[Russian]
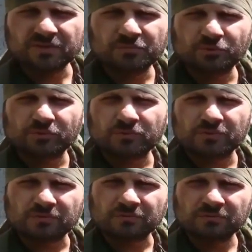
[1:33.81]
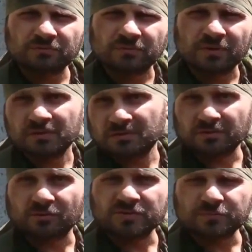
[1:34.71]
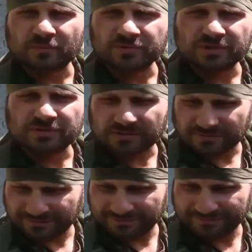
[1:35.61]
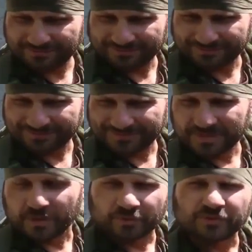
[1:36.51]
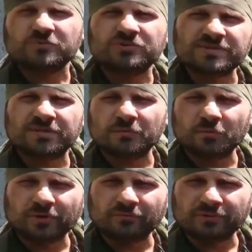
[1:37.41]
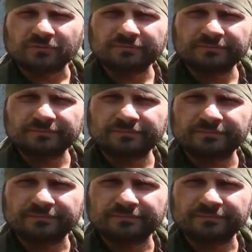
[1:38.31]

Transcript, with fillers: За ним идут люди. И у нас получается, потому что за нами правда.